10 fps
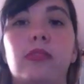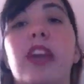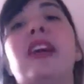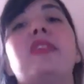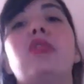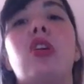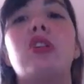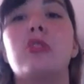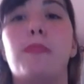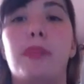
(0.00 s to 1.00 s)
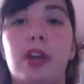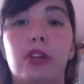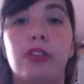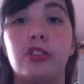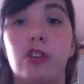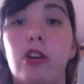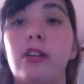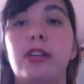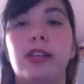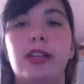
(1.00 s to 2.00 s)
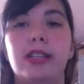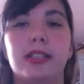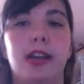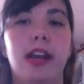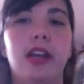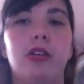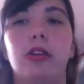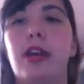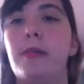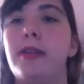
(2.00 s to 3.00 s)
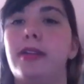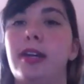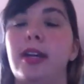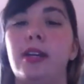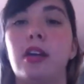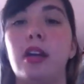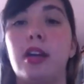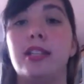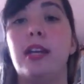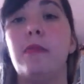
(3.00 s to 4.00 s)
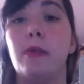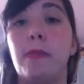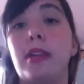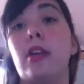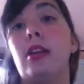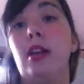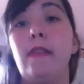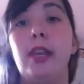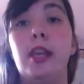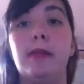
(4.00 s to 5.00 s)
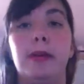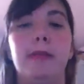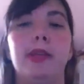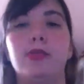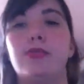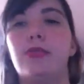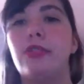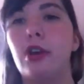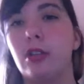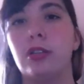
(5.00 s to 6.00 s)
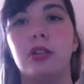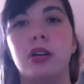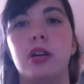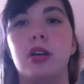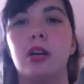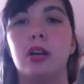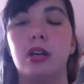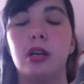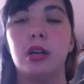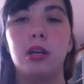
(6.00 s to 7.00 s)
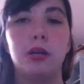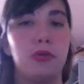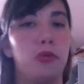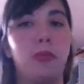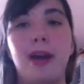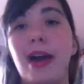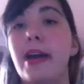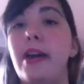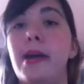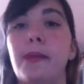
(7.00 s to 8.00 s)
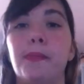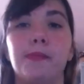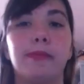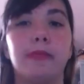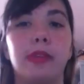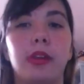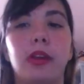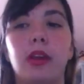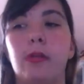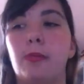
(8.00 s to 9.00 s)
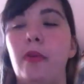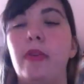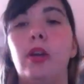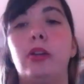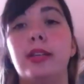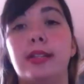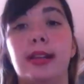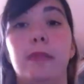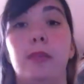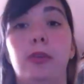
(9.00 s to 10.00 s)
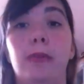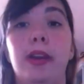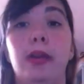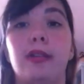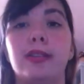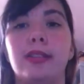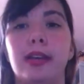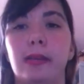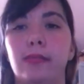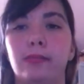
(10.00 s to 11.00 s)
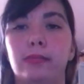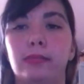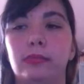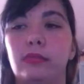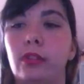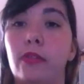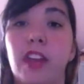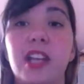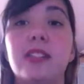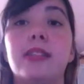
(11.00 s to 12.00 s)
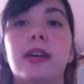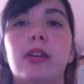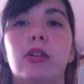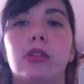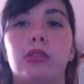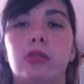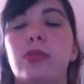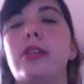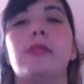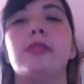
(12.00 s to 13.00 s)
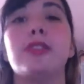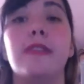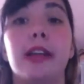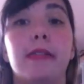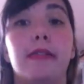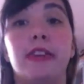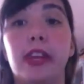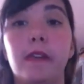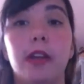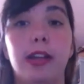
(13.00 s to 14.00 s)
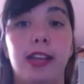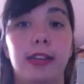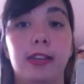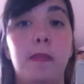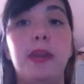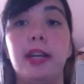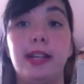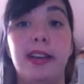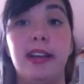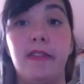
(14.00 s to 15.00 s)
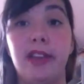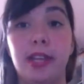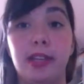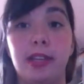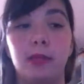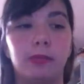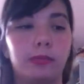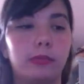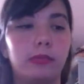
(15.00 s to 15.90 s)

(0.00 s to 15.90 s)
grandioso, pieno di soldi, straricco, che abita sia il proprietario della villa, ma abita su uno yacht eh, sul mare. Poi vengono descritte molto bene queste feste con questa atmosfera ferivola degli, tipica degli anni venti.